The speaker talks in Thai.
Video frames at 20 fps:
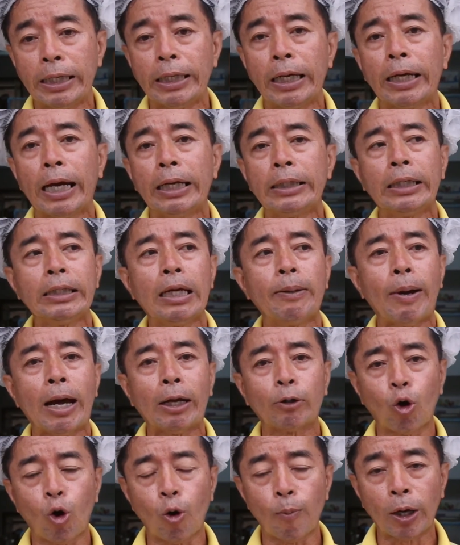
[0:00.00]
แต่ยังไงถ้าจะ
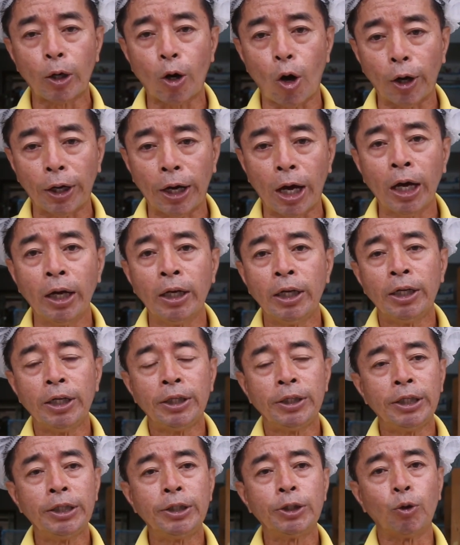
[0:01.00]
มาโทรมาก่อนนะ
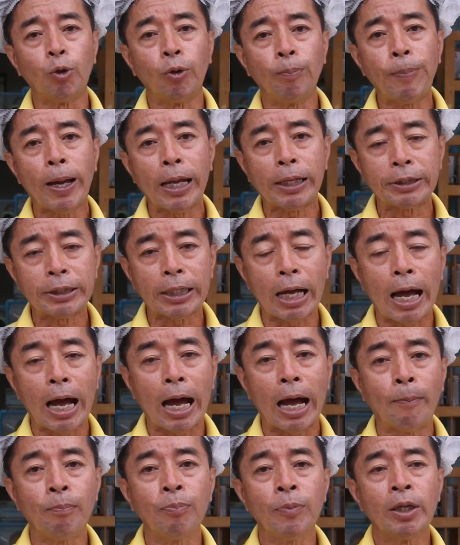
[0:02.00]

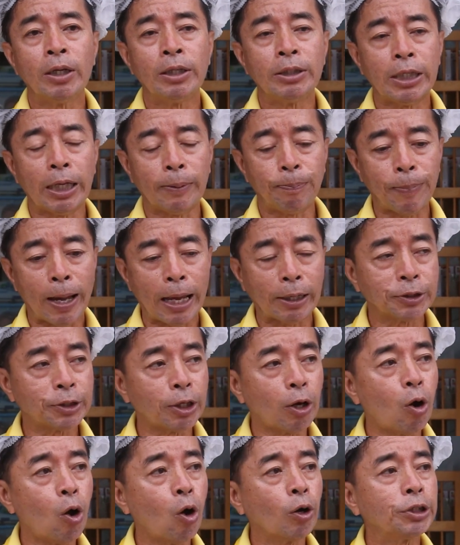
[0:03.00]

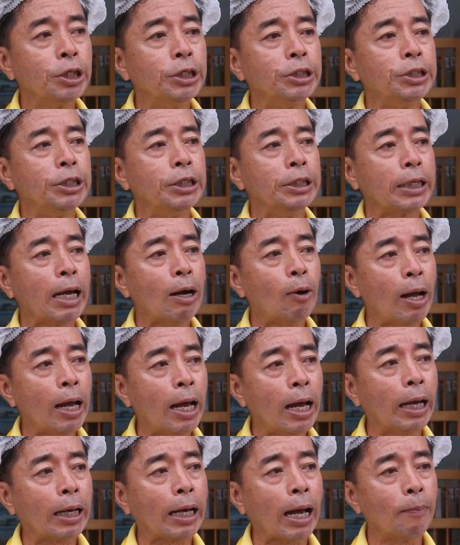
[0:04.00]
ที่
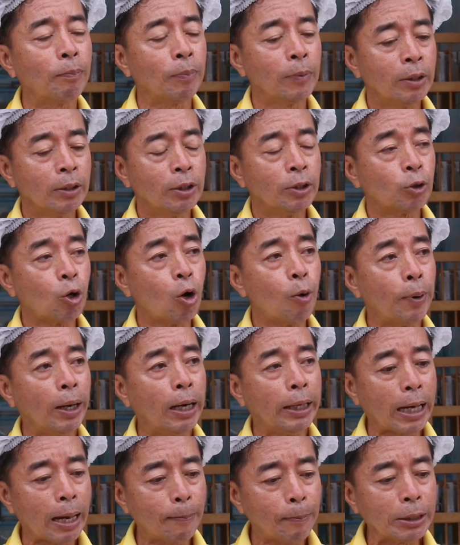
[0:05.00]
0837824495 ครับ โทรมา
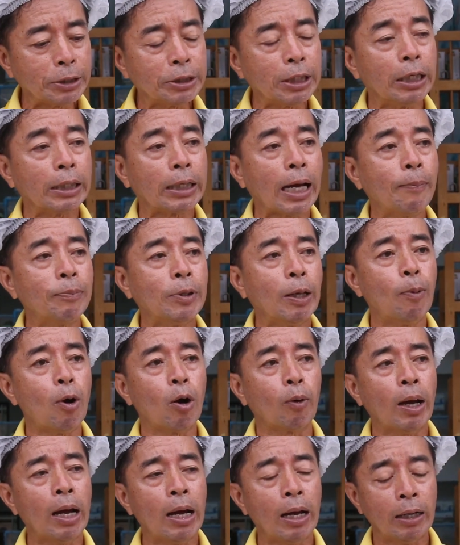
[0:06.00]
เลยครับ บรรเจิดครับ จะ
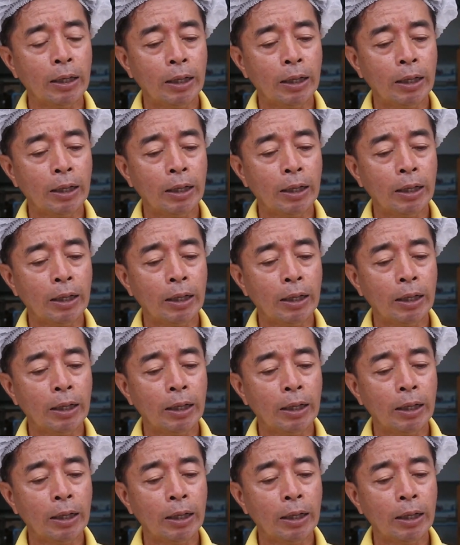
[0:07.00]
บอกว่า